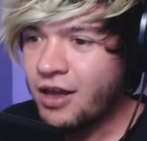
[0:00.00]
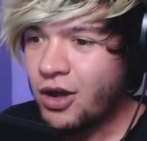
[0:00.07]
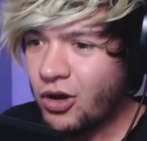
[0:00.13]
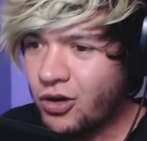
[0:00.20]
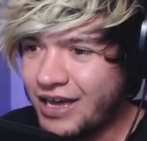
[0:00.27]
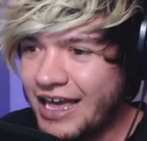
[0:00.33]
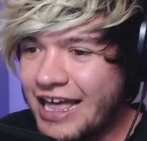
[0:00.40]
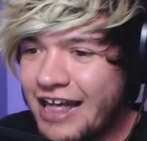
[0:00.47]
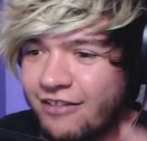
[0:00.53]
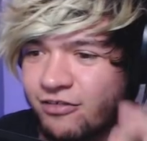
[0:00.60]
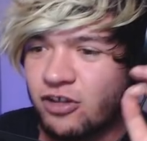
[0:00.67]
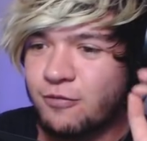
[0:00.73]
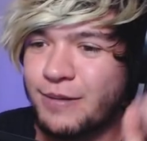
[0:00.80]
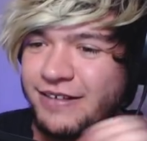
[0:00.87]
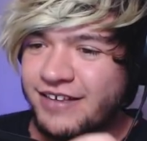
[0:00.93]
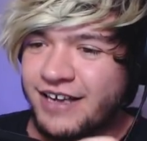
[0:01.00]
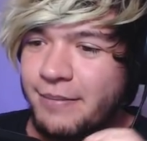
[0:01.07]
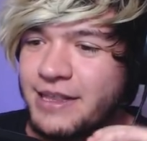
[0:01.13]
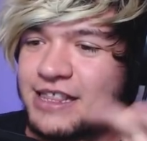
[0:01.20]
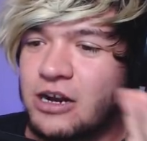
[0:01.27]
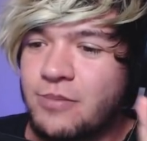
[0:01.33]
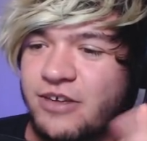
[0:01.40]
Ok, esto es
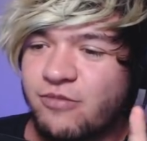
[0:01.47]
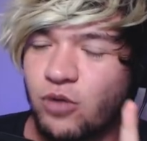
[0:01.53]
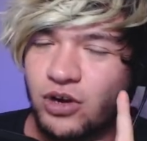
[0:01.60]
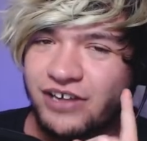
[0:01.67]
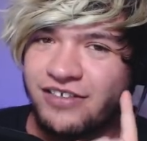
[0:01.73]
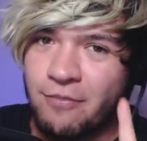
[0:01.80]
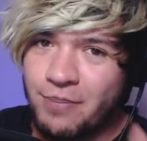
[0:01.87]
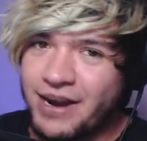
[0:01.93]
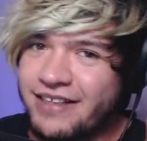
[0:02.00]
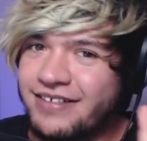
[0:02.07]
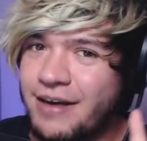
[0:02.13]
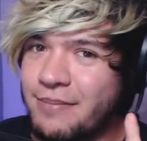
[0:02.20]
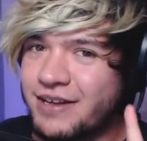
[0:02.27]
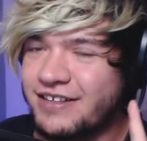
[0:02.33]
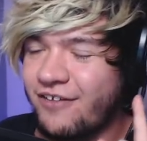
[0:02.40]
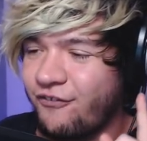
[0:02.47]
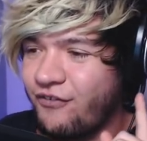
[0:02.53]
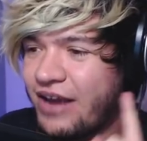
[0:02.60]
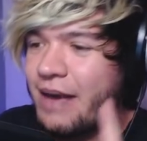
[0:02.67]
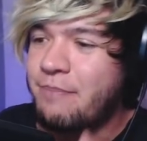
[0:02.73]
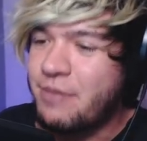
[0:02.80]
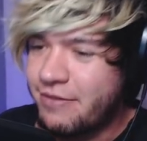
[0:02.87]
básicamente lo mismo, aunque se parezca más a
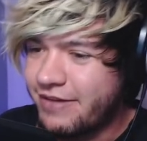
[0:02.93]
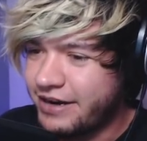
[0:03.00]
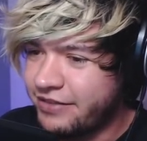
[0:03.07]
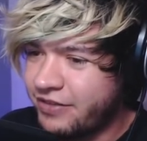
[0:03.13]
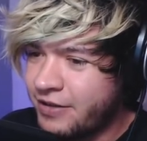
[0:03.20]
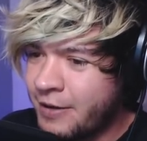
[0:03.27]
Flappy Bird,